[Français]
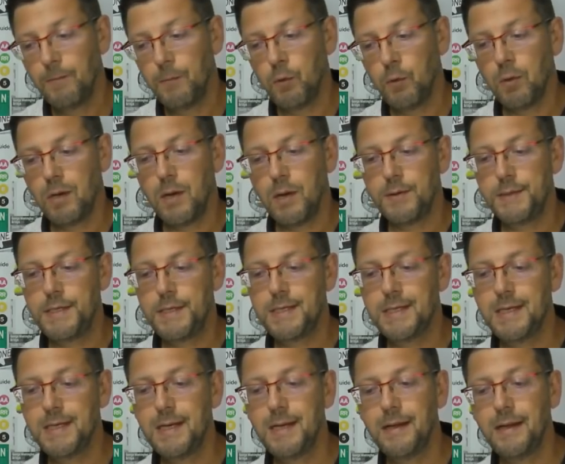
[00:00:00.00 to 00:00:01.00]
Donc là aussi,
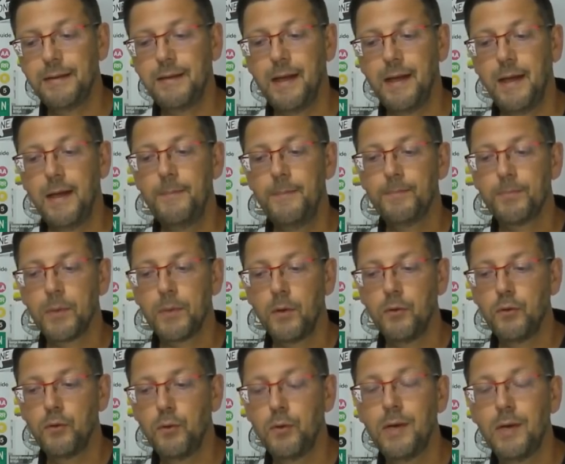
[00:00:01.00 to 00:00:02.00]
c'est l'intérêt
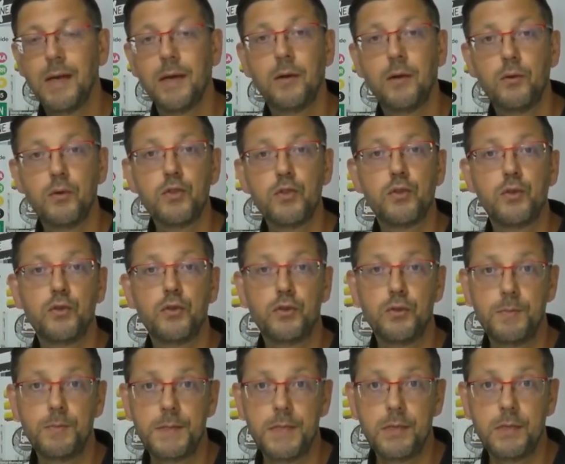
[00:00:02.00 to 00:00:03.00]
de la clause de
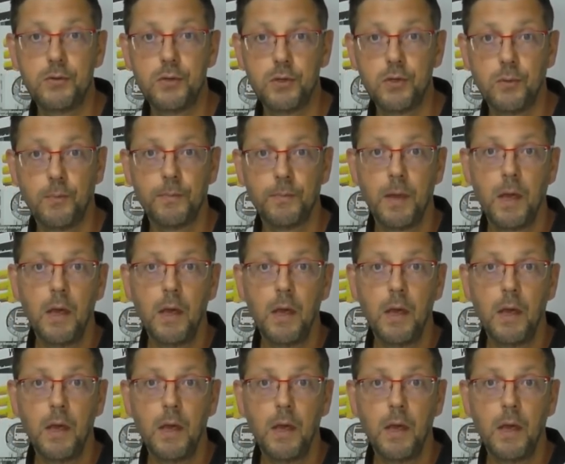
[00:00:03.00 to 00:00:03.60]
substitution.